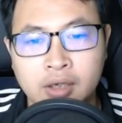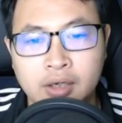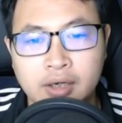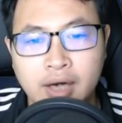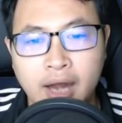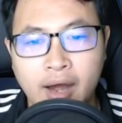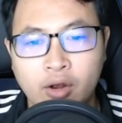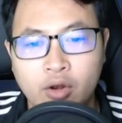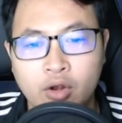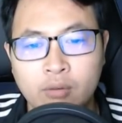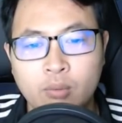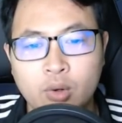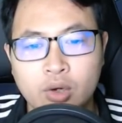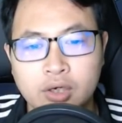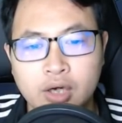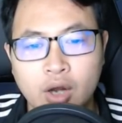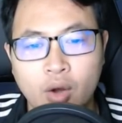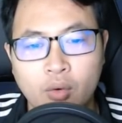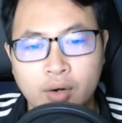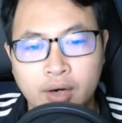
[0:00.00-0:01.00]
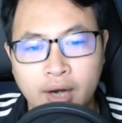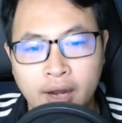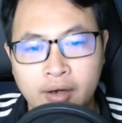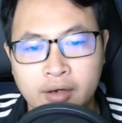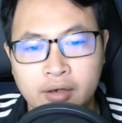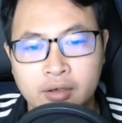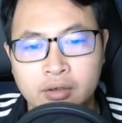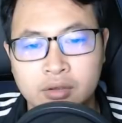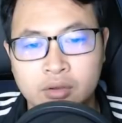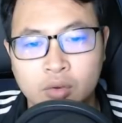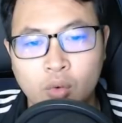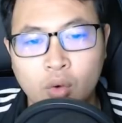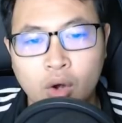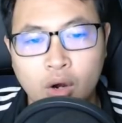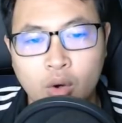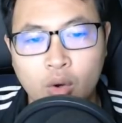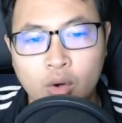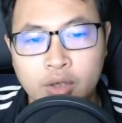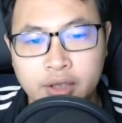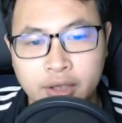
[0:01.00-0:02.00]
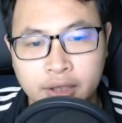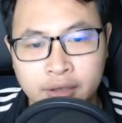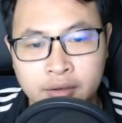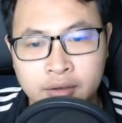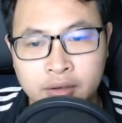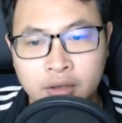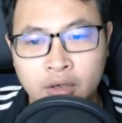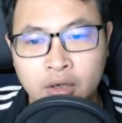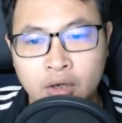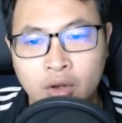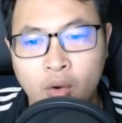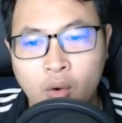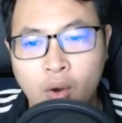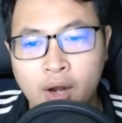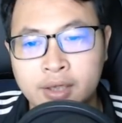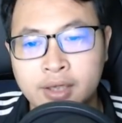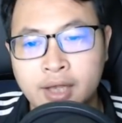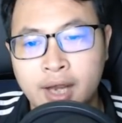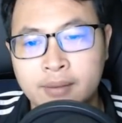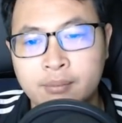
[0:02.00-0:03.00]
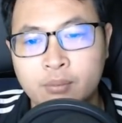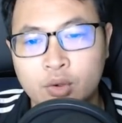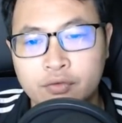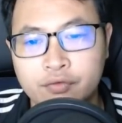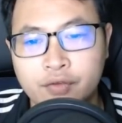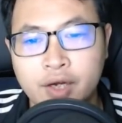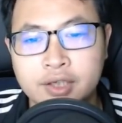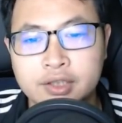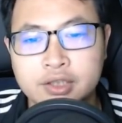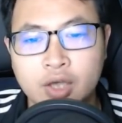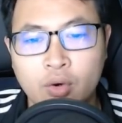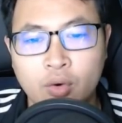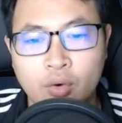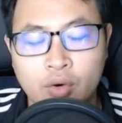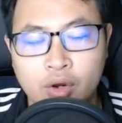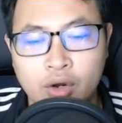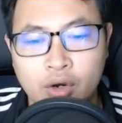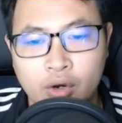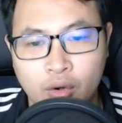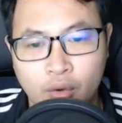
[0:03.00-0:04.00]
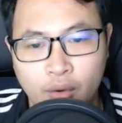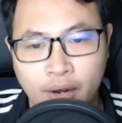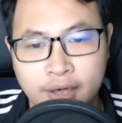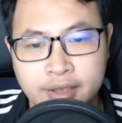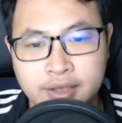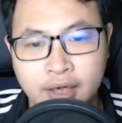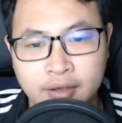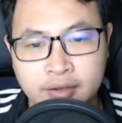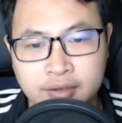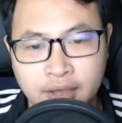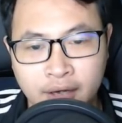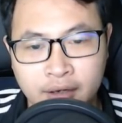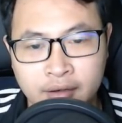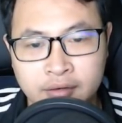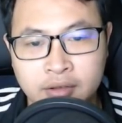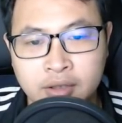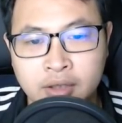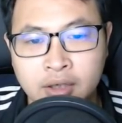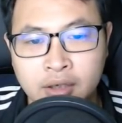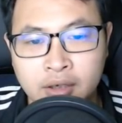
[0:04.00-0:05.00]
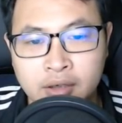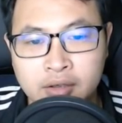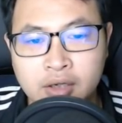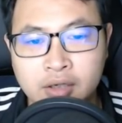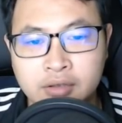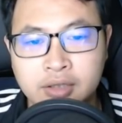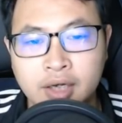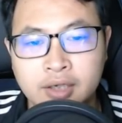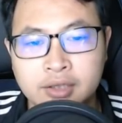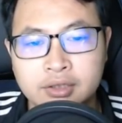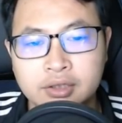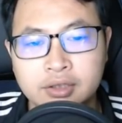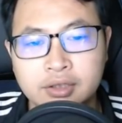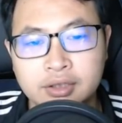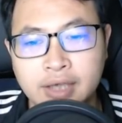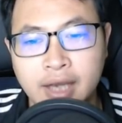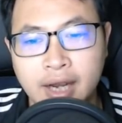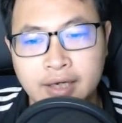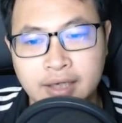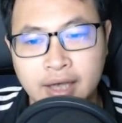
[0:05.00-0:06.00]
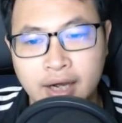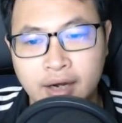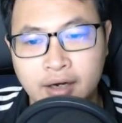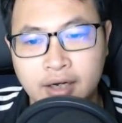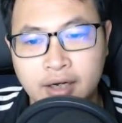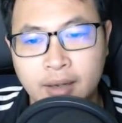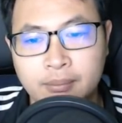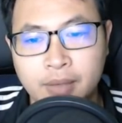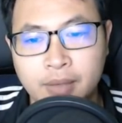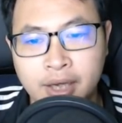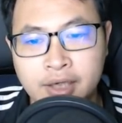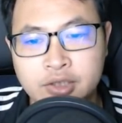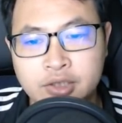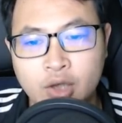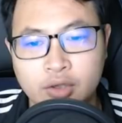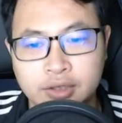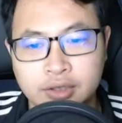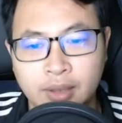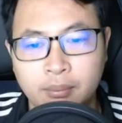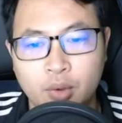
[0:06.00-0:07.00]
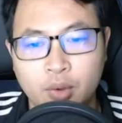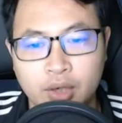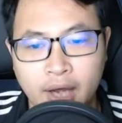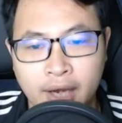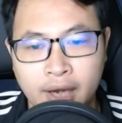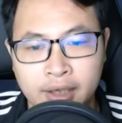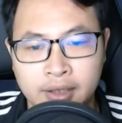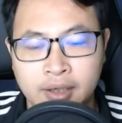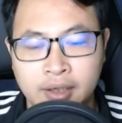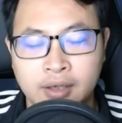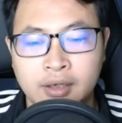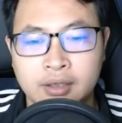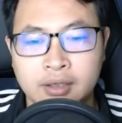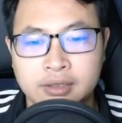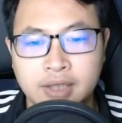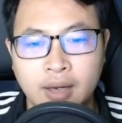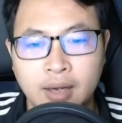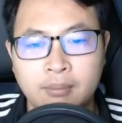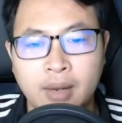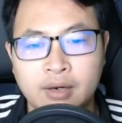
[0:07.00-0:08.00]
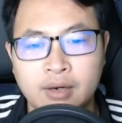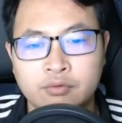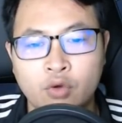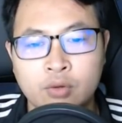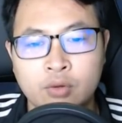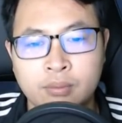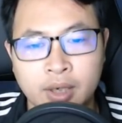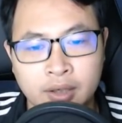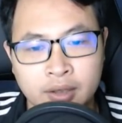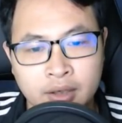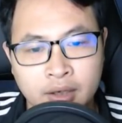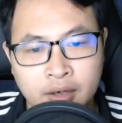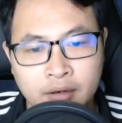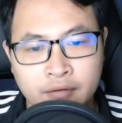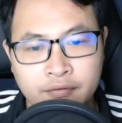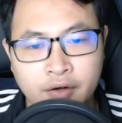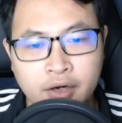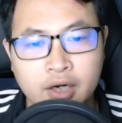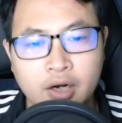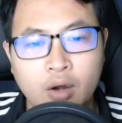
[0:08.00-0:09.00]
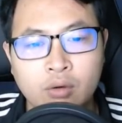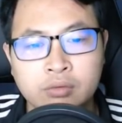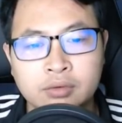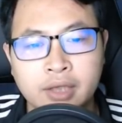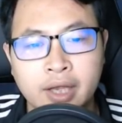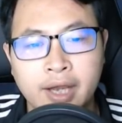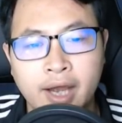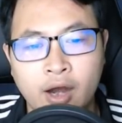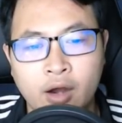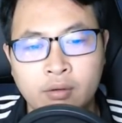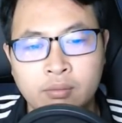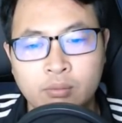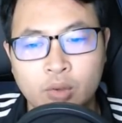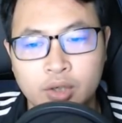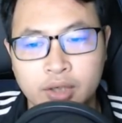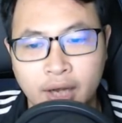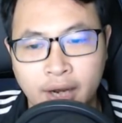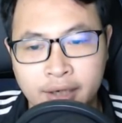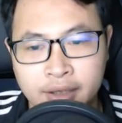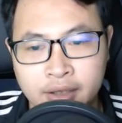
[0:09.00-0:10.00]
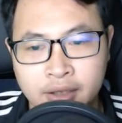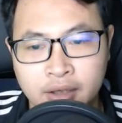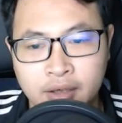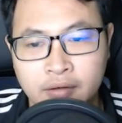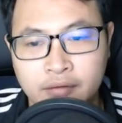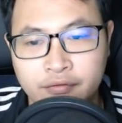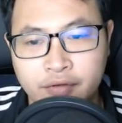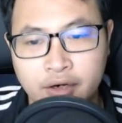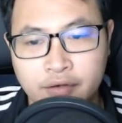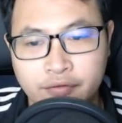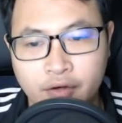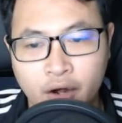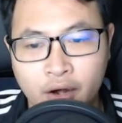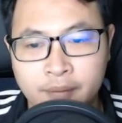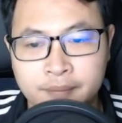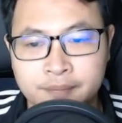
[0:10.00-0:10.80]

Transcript: Đang có một đầu khác của cốt kính hóa thành một viên châu lóe trắng sáng, được thần sử nhẹ nhàng cầm lấy dò xét một cái, sắc mặt vui mừng, vất ống tay áo một cái, phân phó: